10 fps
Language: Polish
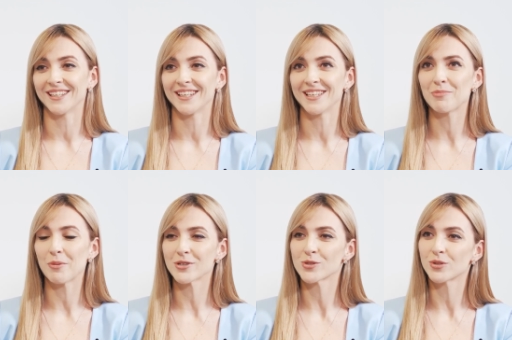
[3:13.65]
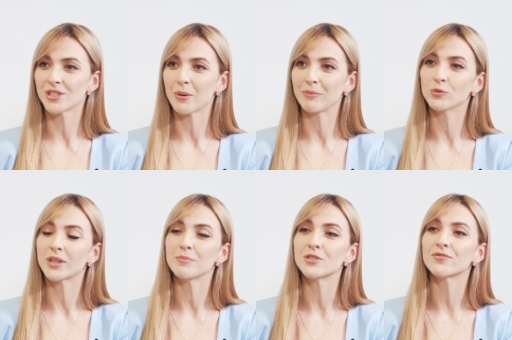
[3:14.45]
e, i po prostu chciałam
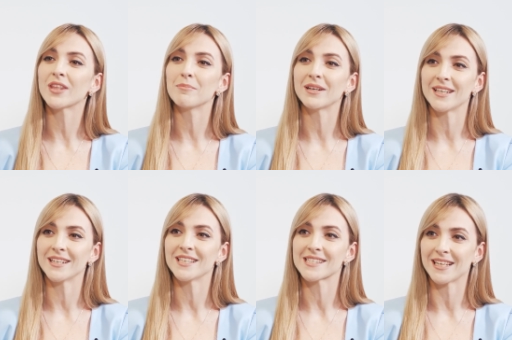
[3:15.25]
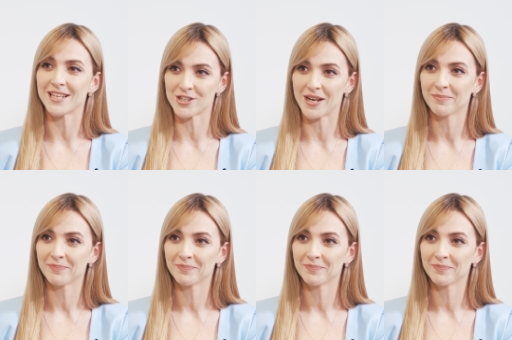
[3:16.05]
tutaj być w tej materii niezależna.